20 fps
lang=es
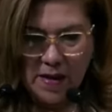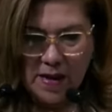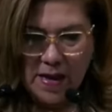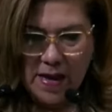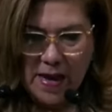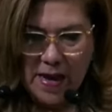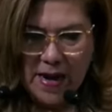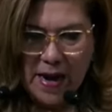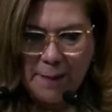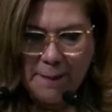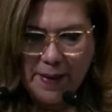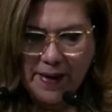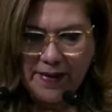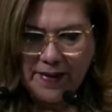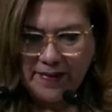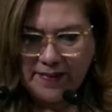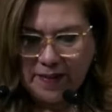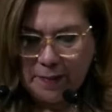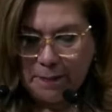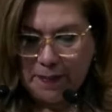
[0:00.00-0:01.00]
La
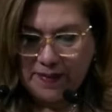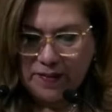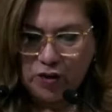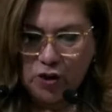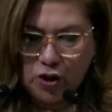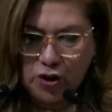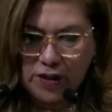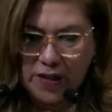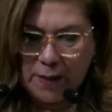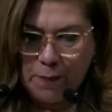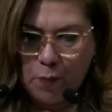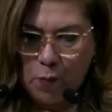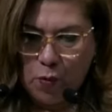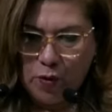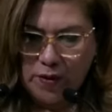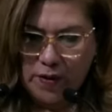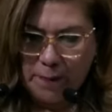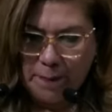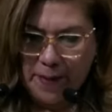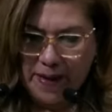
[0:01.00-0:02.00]
participación de
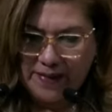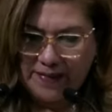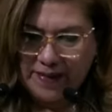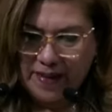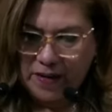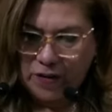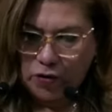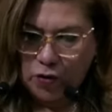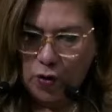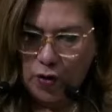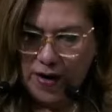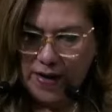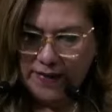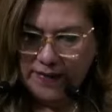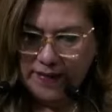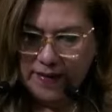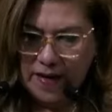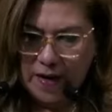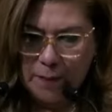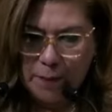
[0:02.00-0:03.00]
múltiples
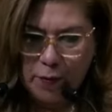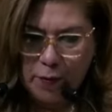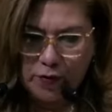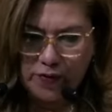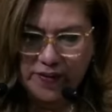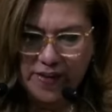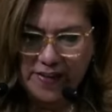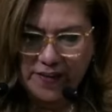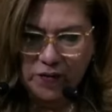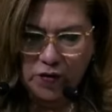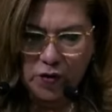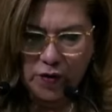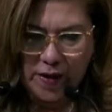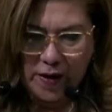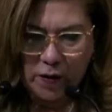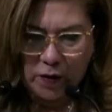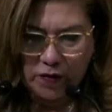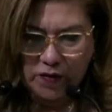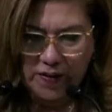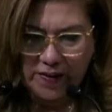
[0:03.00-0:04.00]
actores en el proceso de
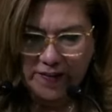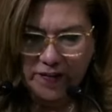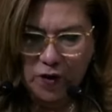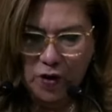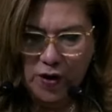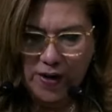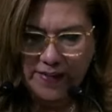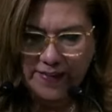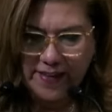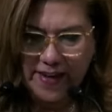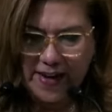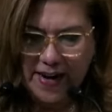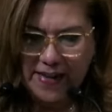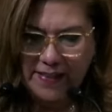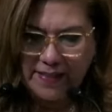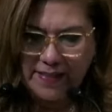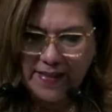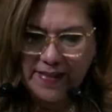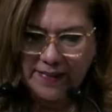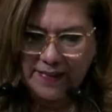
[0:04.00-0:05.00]
concesiones
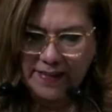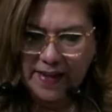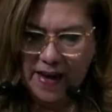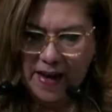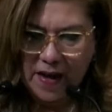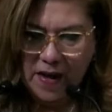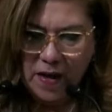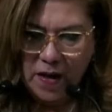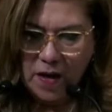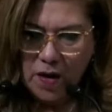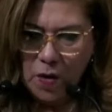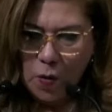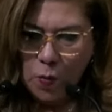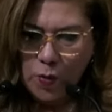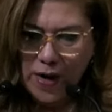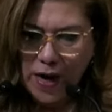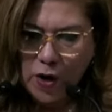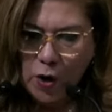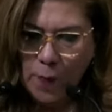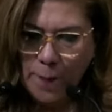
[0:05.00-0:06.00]
garantiza
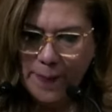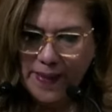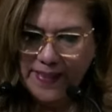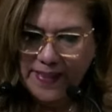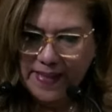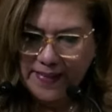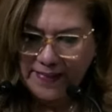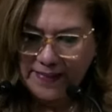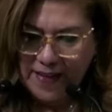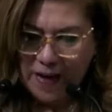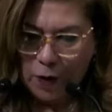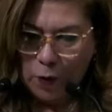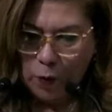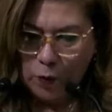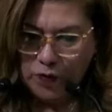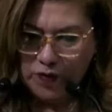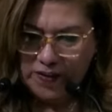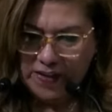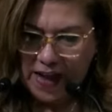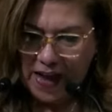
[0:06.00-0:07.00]
una competencia
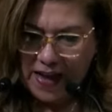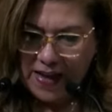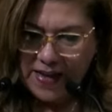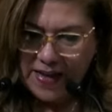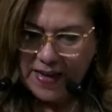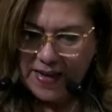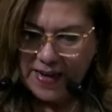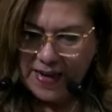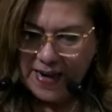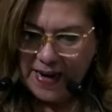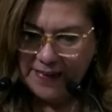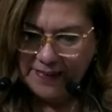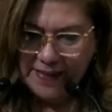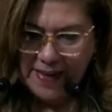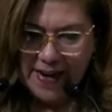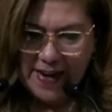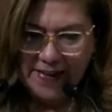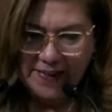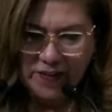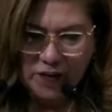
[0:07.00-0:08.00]
justa y la
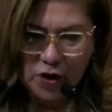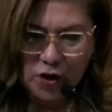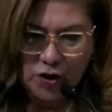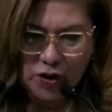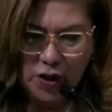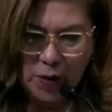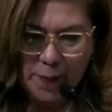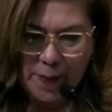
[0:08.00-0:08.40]
selección de,